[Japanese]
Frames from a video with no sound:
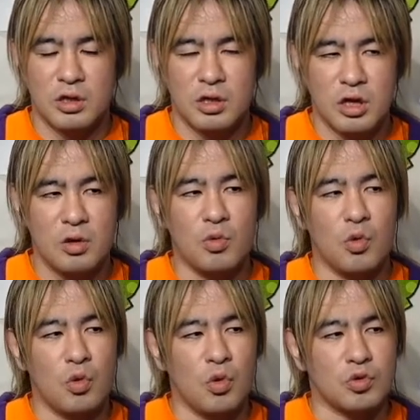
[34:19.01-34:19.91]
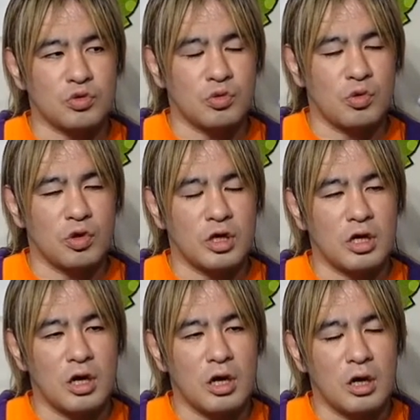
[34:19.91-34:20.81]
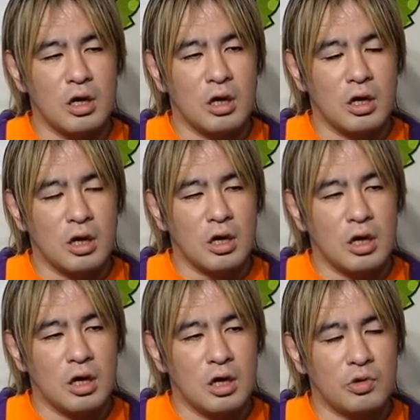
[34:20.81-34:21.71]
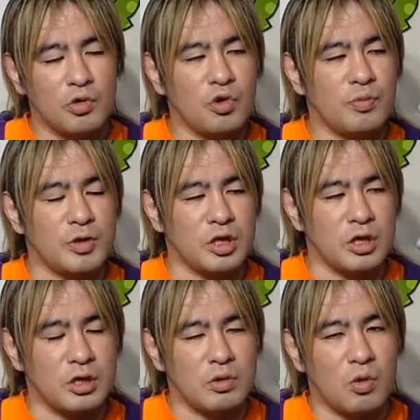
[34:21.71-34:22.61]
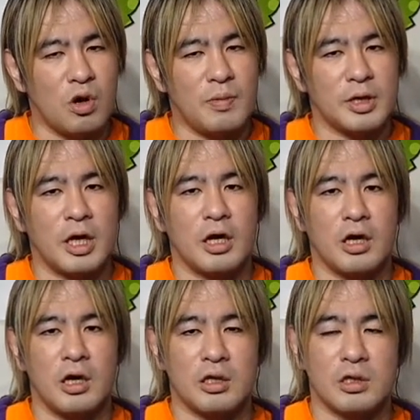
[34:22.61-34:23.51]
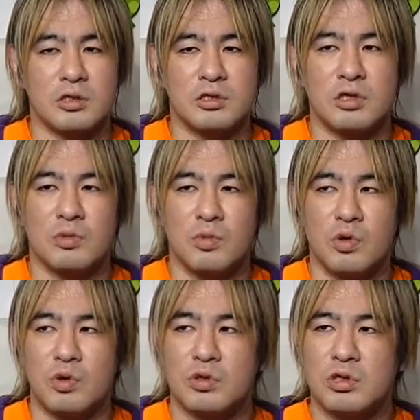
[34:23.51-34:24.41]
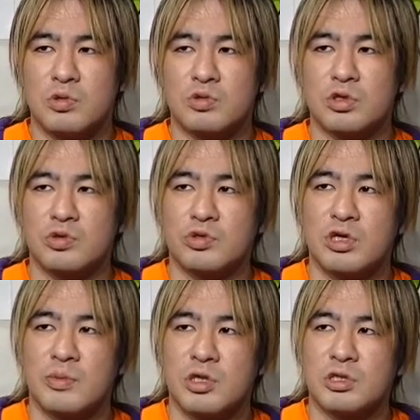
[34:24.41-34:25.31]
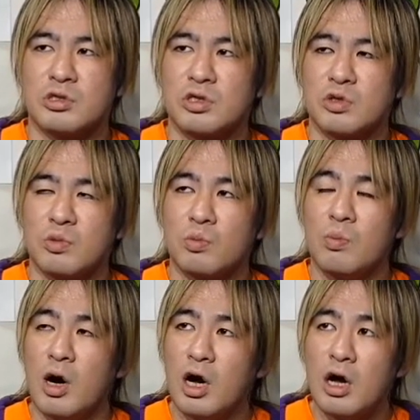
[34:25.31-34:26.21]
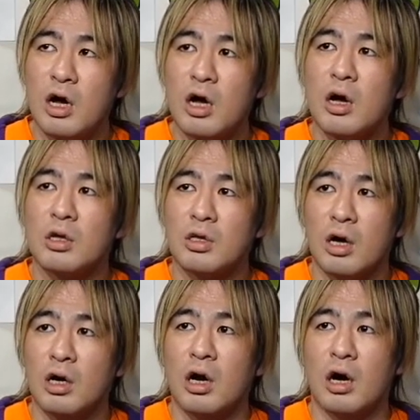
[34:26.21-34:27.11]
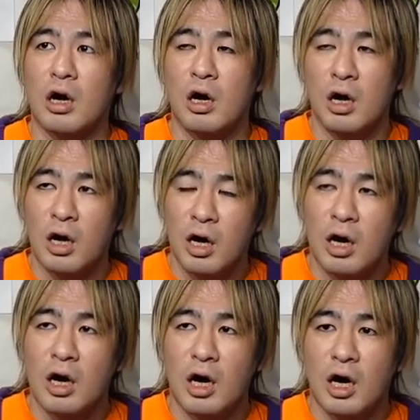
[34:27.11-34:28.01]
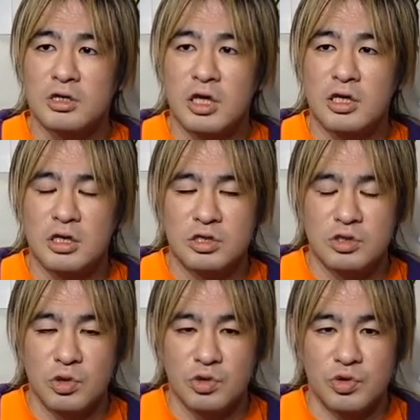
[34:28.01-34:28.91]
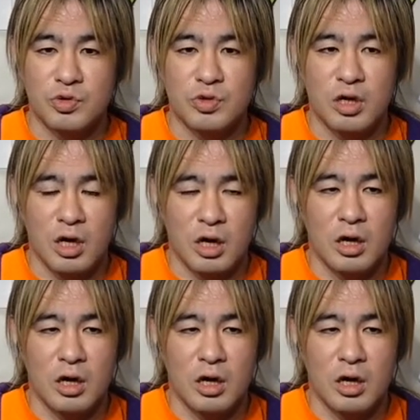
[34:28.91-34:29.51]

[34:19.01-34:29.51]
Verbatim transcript: 結構そのこの間、土曜日に横浜大会があったんですけども、佐藤選手の試合見てたんですけど、まあなんか当たりが強いというか。